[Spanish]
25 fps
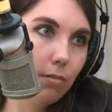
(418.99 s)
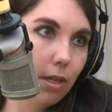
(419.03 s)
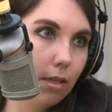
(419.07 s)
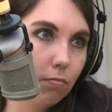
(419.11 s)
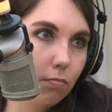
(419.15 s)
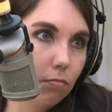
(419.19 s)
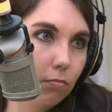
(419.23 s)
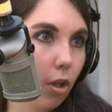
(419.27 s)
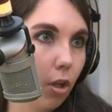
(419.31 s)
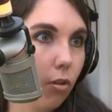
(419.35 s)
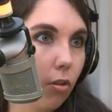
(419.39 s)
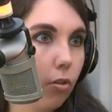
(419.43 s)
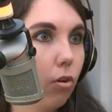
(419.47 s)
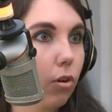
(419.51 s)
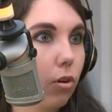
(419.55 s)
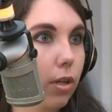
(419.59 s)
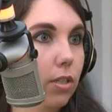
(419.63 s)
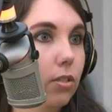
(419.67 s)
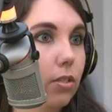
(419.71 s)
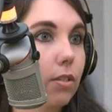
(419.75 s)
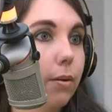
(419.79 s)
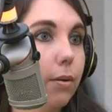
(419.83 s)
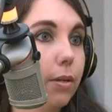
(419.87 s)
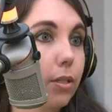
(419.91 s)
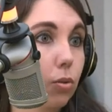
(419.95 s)
todo lo que
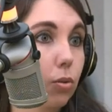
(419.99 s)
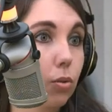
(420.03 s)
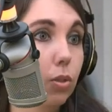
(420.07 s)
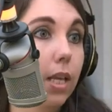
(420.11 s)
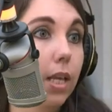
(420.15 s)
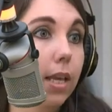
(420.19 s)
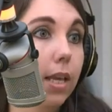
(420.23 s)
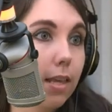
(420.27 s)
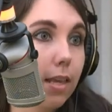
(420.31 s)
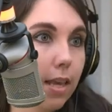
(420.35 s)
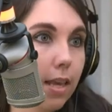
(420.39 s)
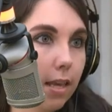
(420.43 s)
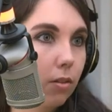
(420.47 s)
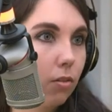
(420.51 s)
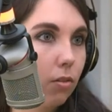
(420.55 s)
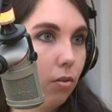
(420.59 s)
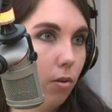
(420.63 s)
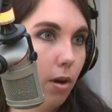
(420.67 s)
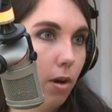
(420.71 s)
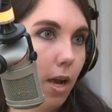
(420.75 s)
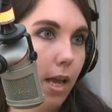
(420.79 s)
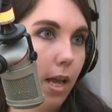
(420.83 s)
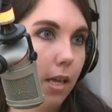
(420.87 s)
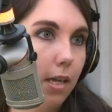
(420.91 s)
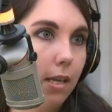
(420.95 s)
estaba sucediendo
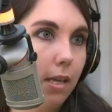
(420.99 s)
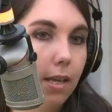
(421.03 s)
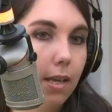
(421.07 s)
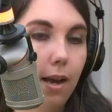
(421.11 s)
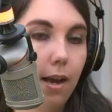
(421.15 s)
ahí,